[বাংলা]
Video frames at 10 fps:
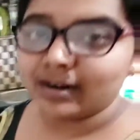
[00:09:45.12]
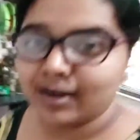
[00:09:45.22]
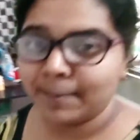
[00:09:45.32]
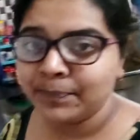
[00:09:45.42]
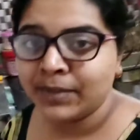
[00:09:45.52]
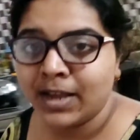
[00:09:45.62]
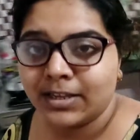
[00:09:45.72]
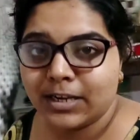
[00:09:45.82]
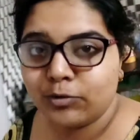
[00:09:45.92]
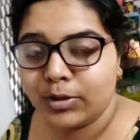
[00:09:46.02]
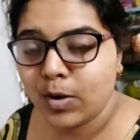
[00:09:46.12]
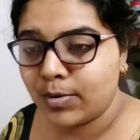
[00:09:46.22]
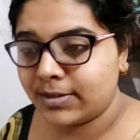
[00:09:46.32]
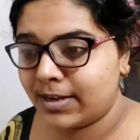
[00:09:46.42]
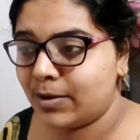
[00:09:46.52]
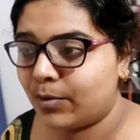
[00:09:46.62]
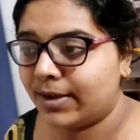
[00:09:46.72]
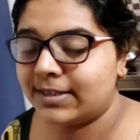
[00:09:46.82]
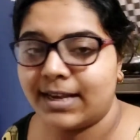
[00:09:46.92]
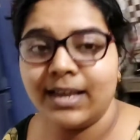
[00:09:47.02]
রাখলাম যে যদি লোডশেডিং
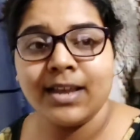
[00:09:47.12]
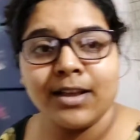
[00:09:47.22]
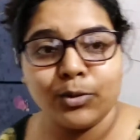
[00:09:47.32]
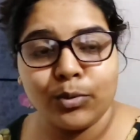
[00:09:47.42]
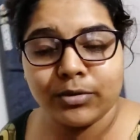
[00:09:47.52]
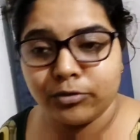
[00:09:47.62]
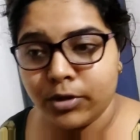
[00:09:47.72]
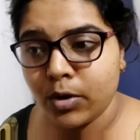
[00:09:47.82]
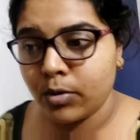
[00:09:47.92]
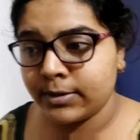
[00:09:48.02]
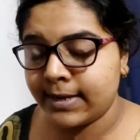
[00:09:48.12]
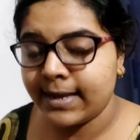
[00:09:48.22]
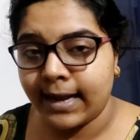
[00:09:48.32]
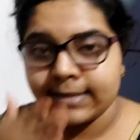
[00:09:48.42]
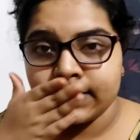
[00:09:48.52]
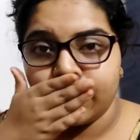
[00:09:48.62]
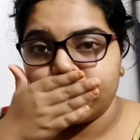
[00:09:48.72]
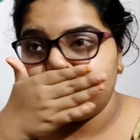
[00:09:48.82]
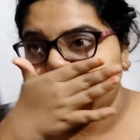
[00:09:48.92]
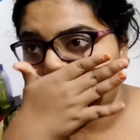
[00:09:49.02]
হয়ে যায় তো যদি লোডশেডিং আজকে
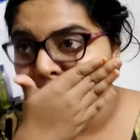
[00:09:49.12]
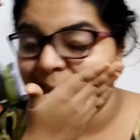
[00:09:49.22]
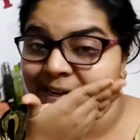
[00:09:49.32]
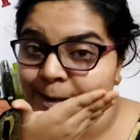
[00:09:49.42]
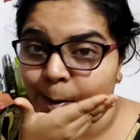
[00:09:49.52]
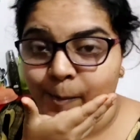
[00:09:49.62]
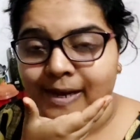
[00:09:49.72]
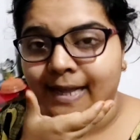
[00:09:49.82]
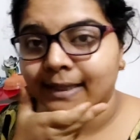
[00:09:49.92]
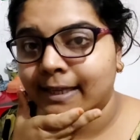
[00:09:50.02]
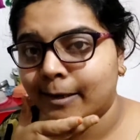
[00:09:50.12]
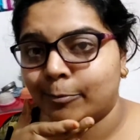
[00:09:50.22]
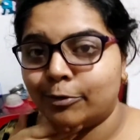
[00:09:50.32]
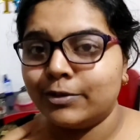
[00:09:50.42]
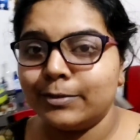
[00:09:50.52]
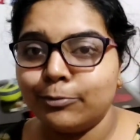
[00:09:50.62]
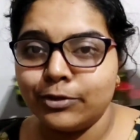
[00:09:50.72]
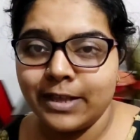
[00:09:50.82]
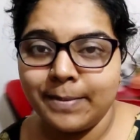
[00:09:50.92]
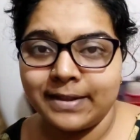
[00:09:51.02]
হওয়ার কোনো চান্স নেই হবে কাল থেকে মনে হচ্ছে
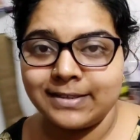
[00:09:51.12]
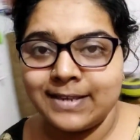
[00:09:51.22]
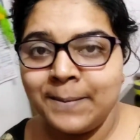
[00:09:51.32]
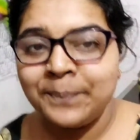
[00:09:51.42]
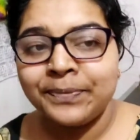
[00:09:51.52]
বুঝতেই পারছি